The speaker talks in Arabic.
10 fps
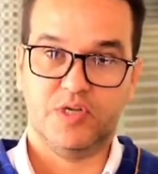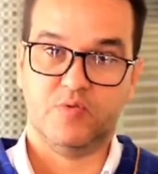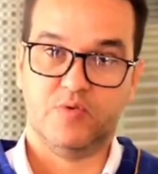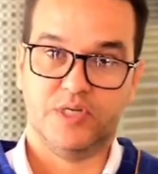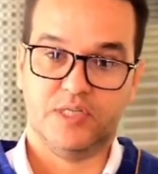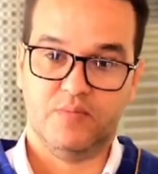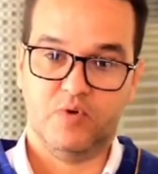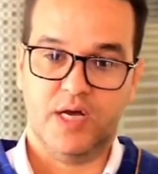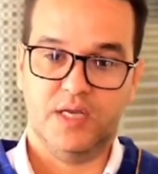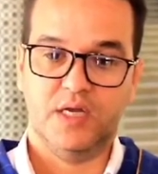ان يكون
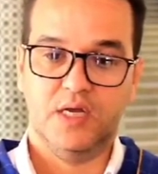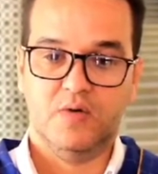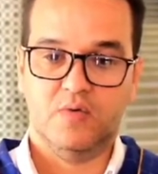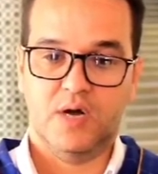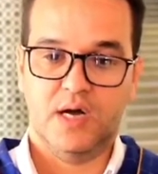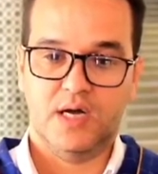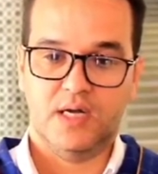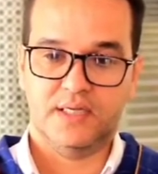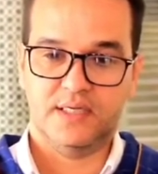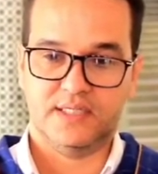طموحا
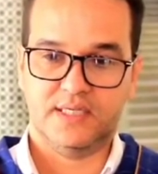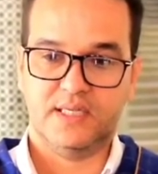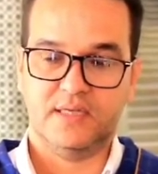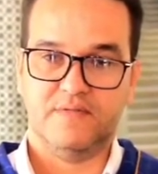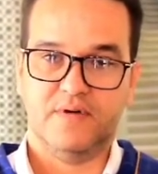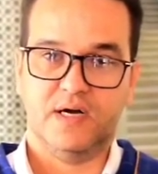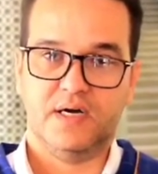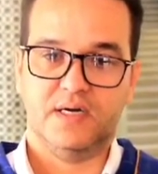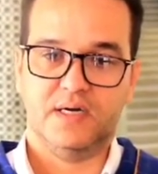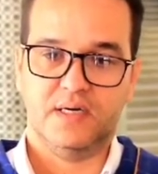وان يستهدف
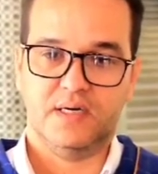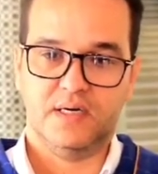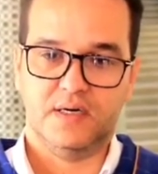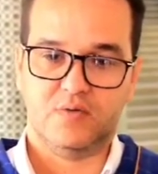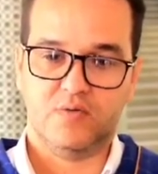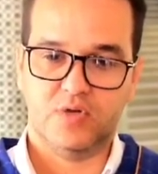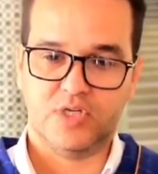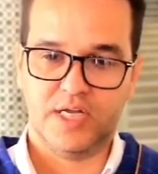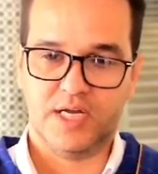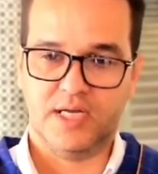كل
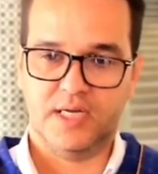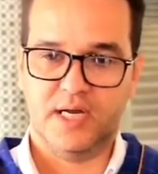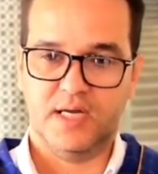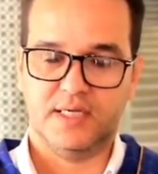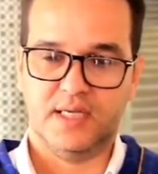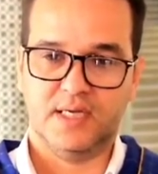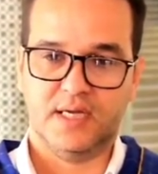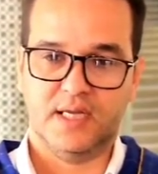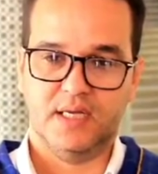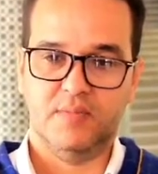شرائح هذا
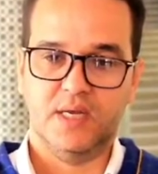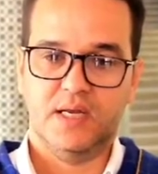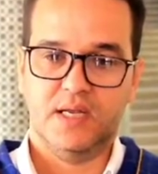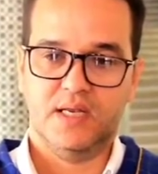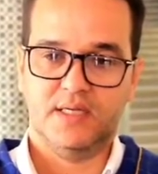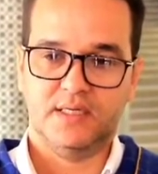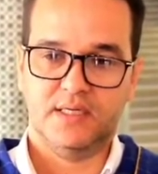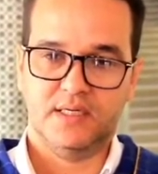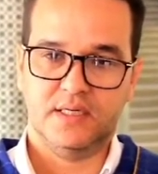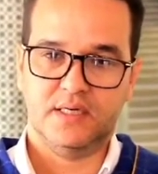الإقليم
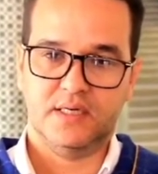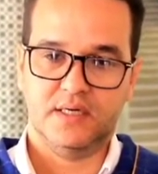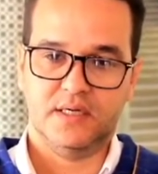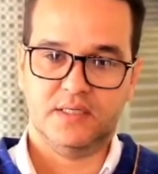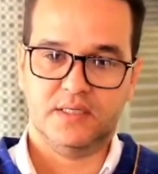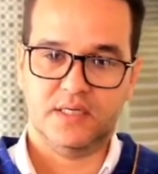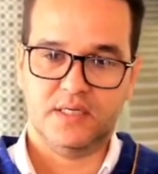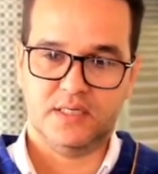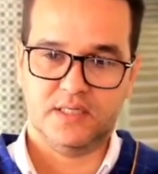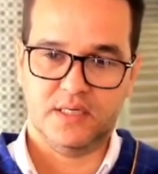الذي آه،
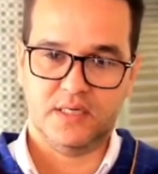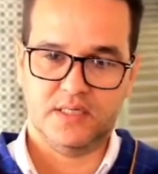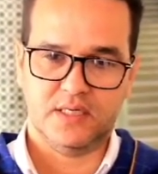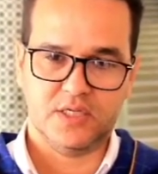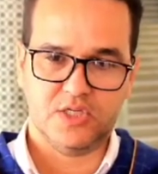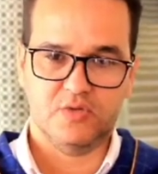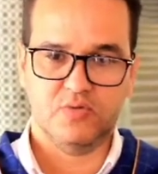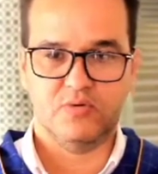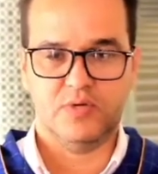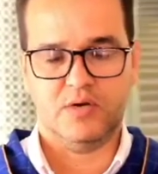ستجد
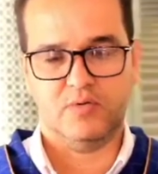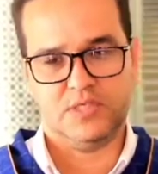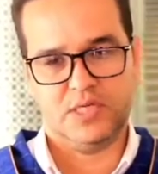أو